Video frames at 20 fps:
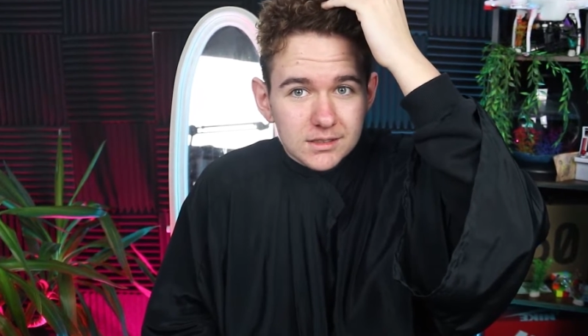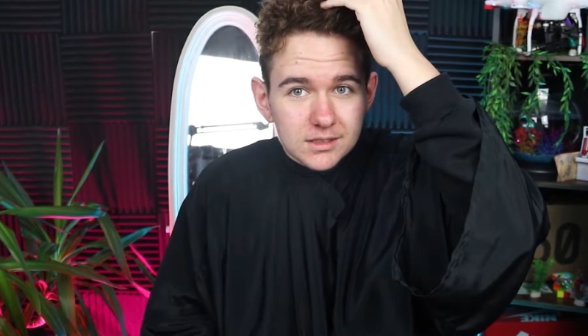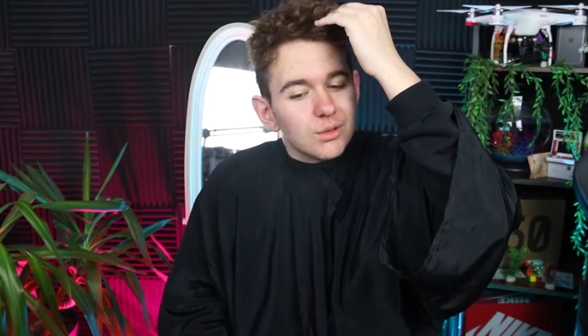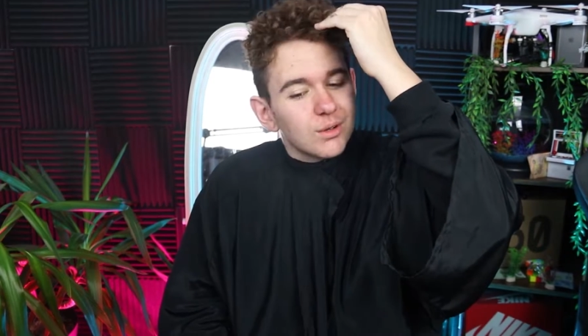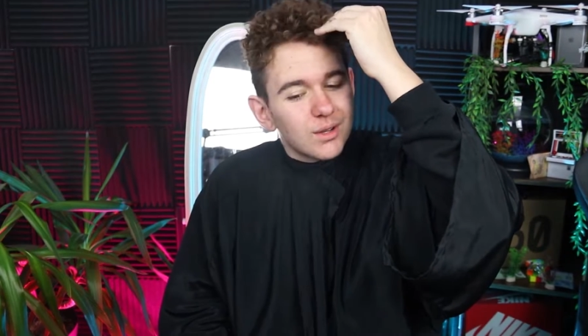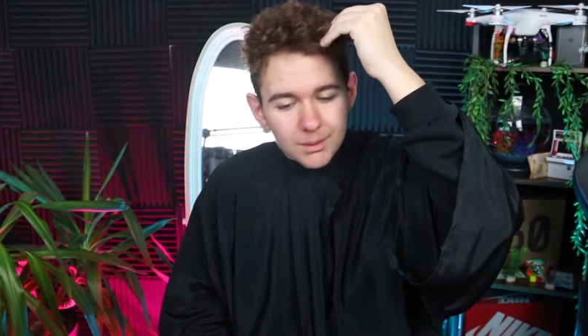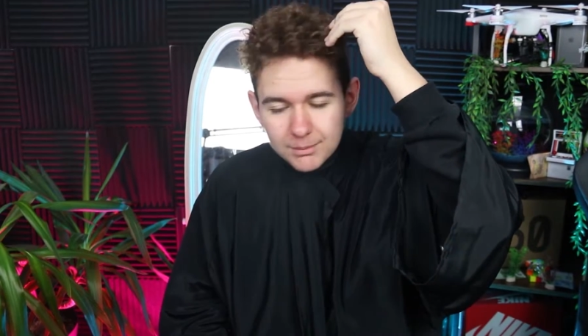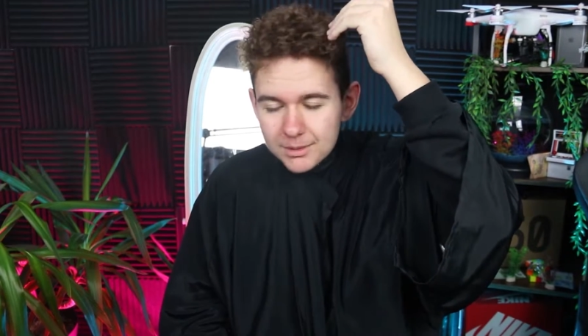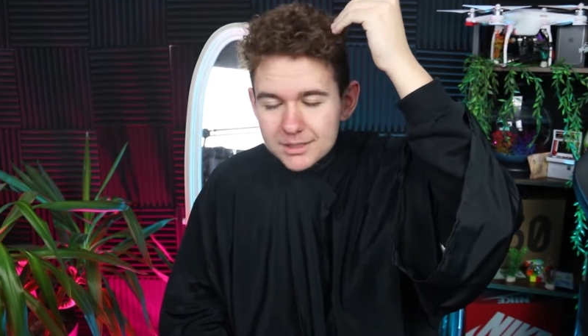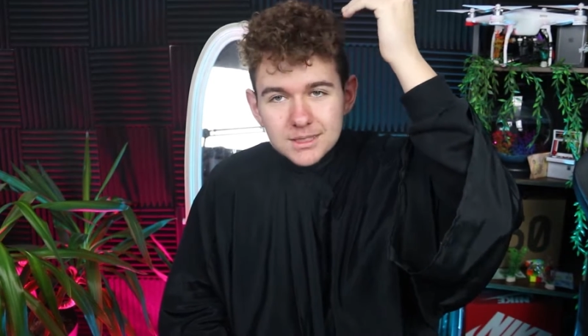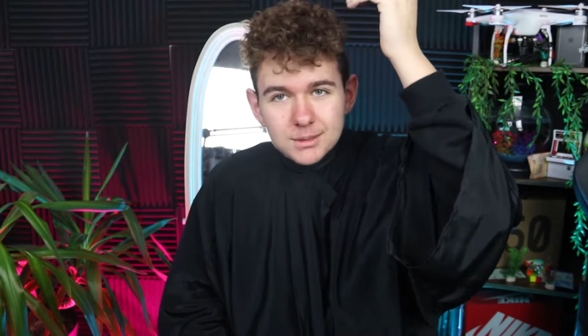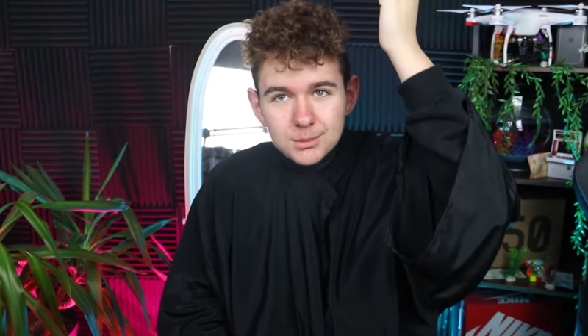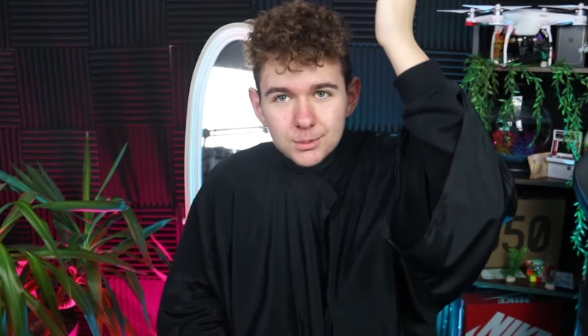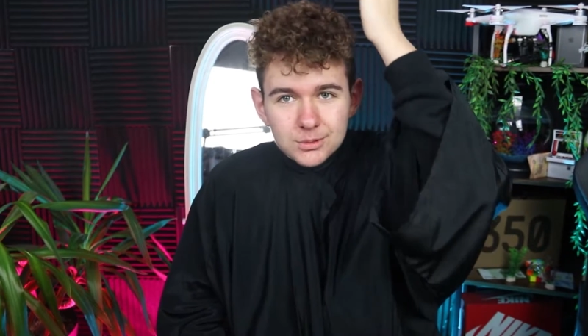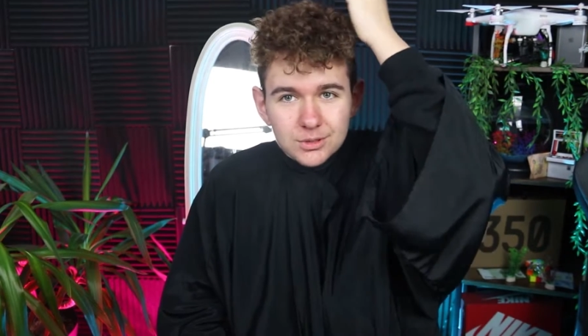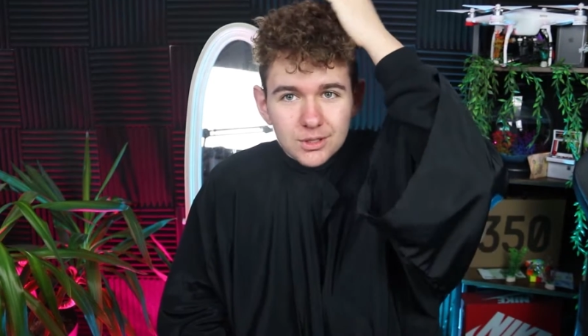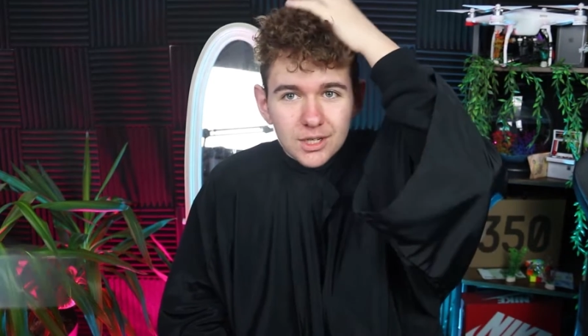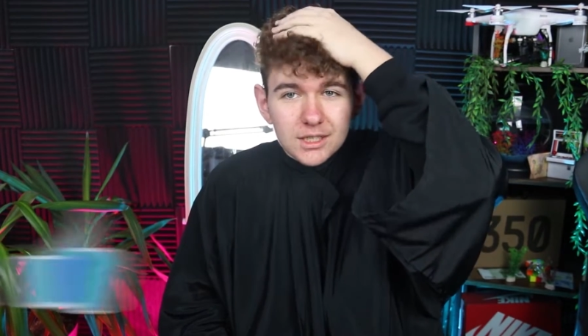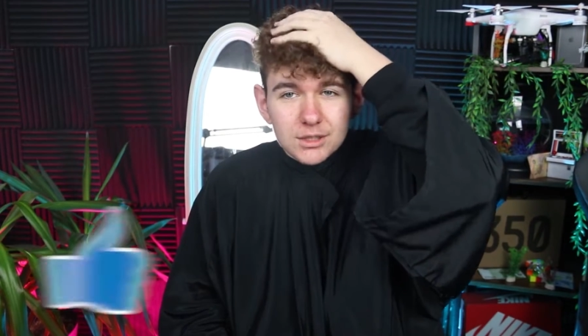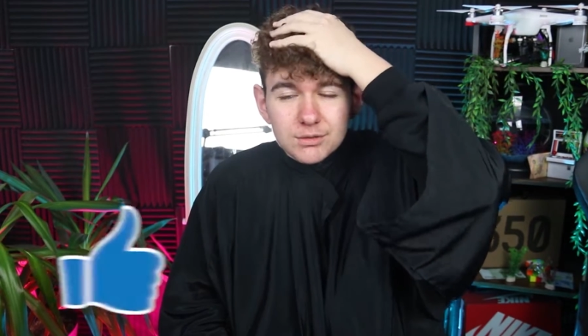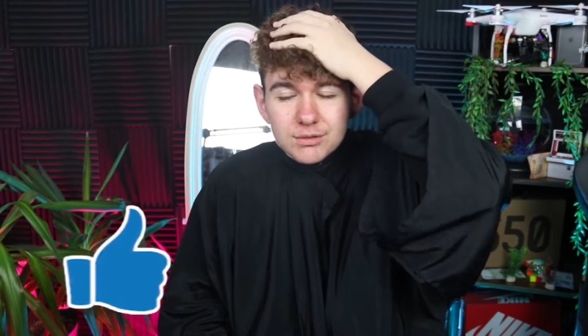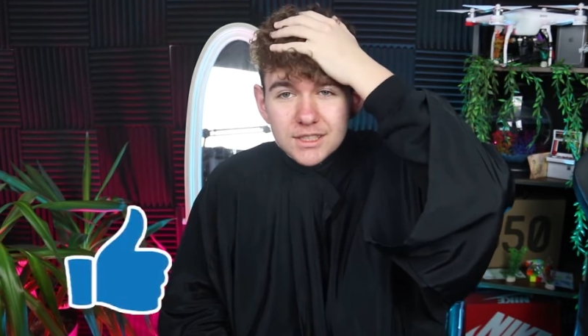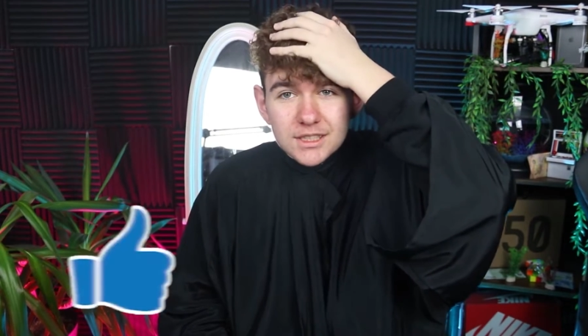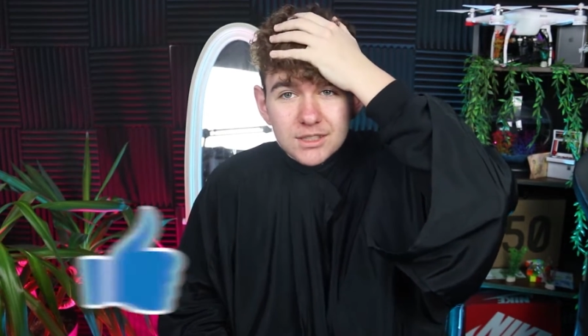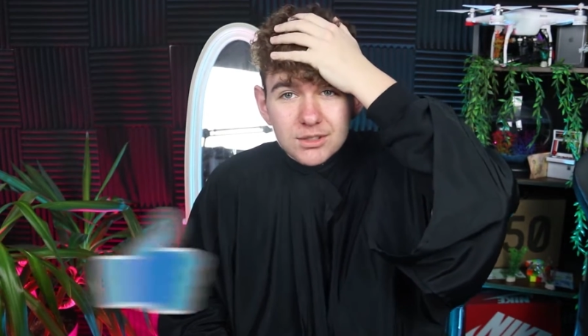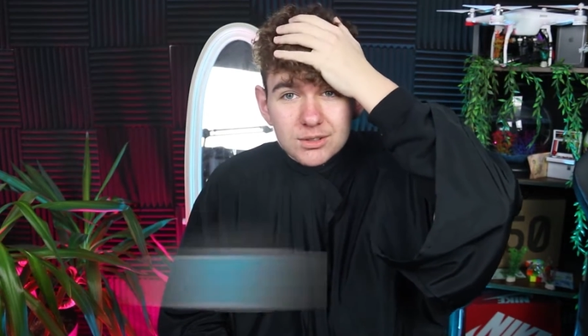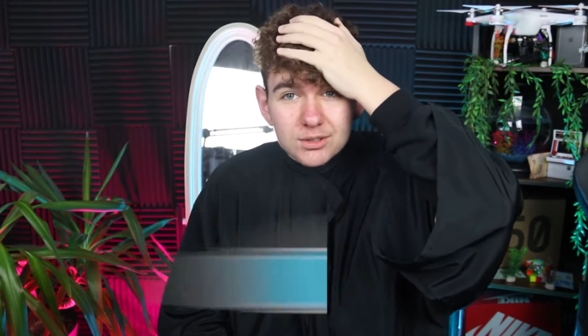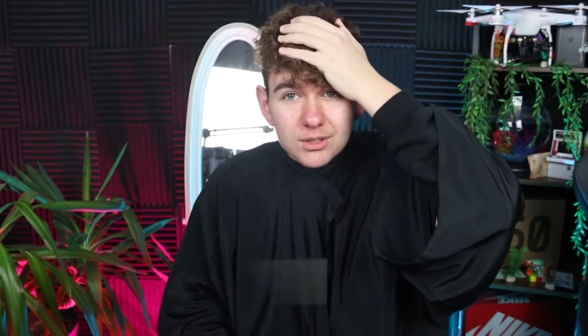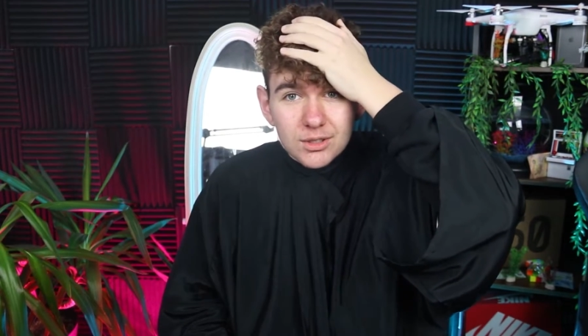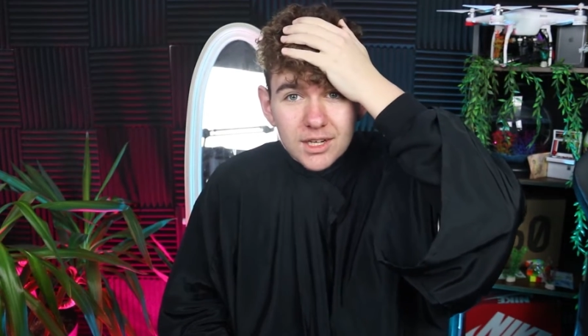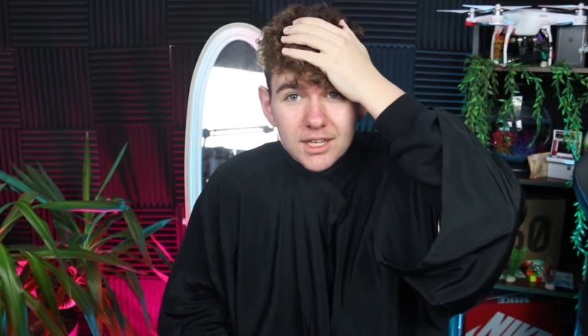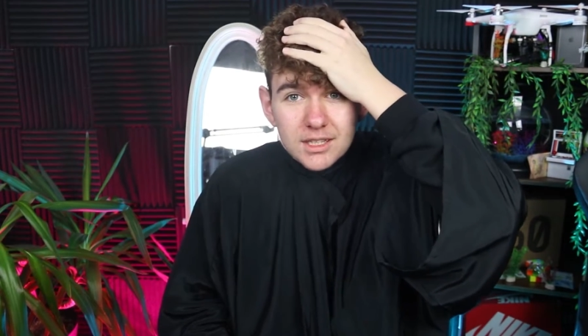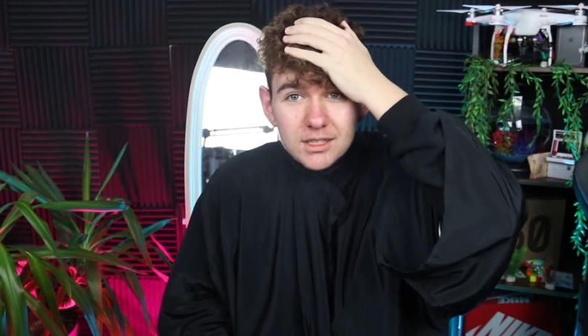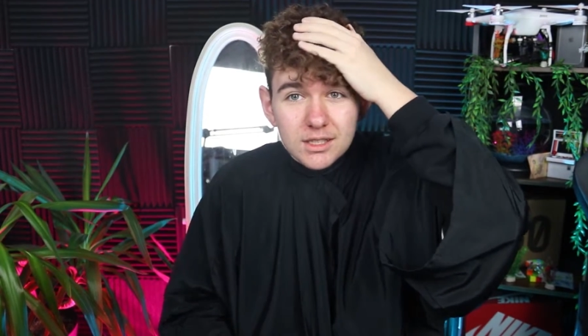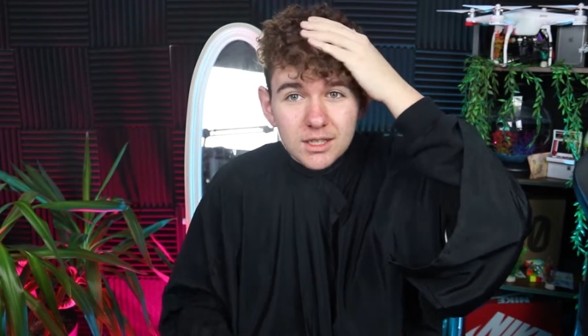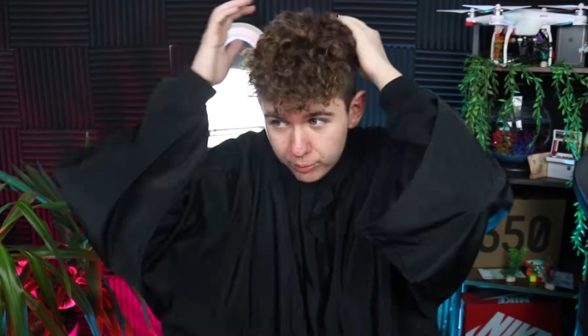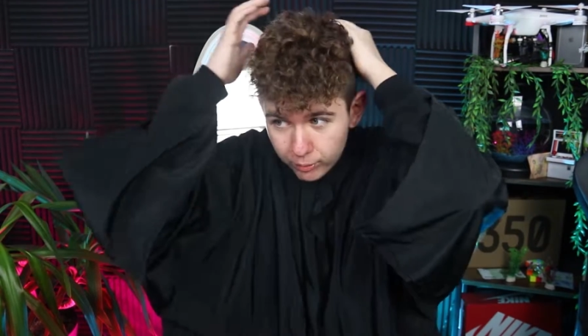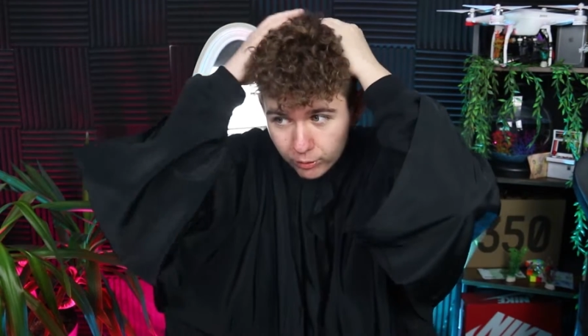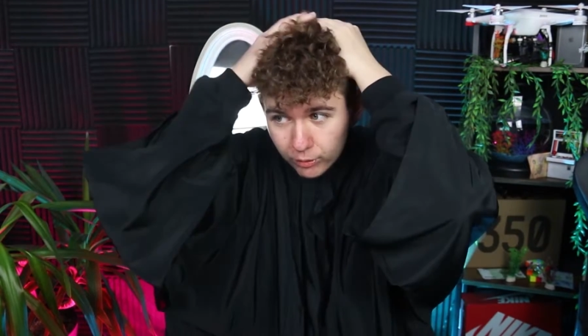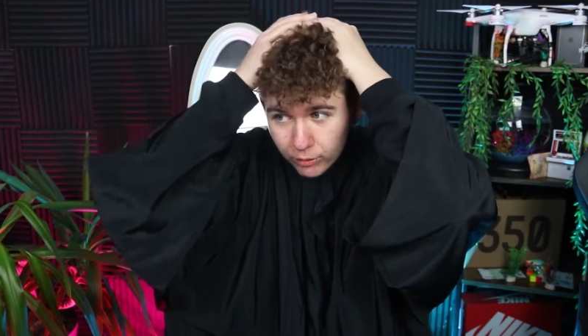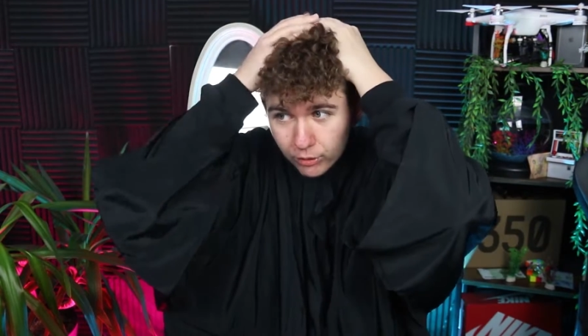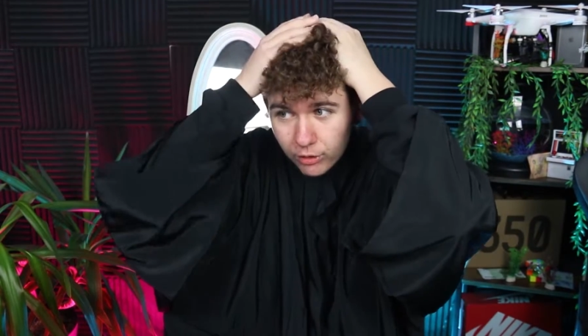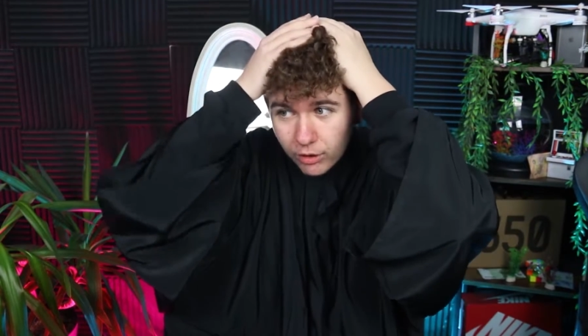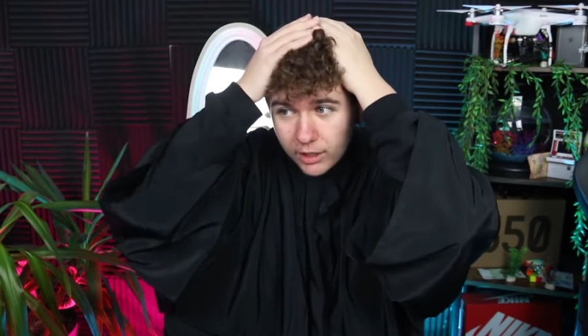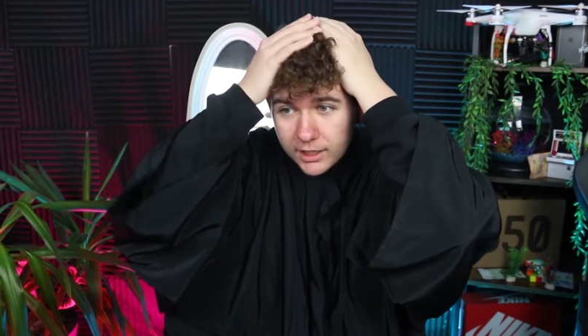Donc un maximum de likes, je veux les 200 likes pour euh,